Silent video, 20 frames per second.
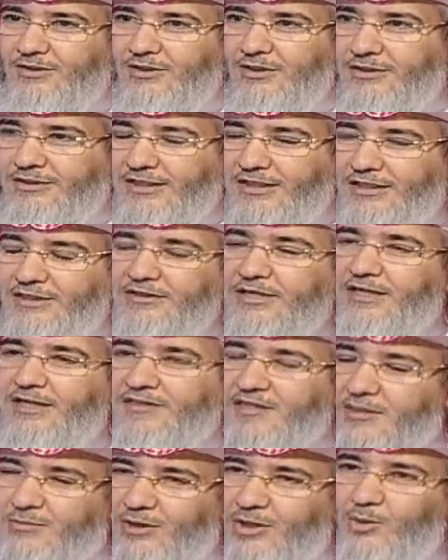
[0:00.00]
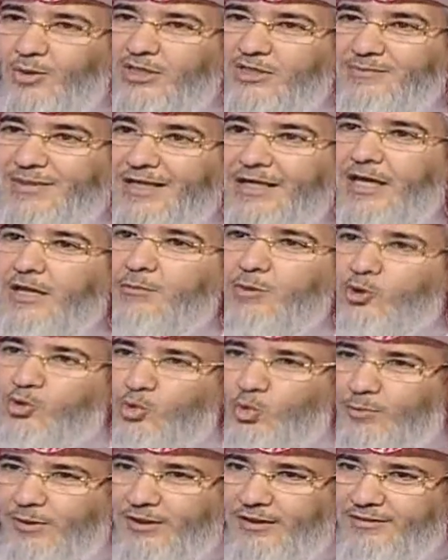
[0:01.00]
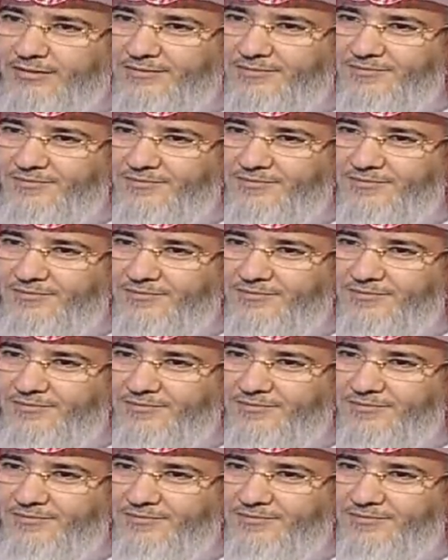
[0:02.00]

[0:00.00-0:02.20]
آه، يعني عندنا كثير من القوانين الاجتماعيه غير مكتوبه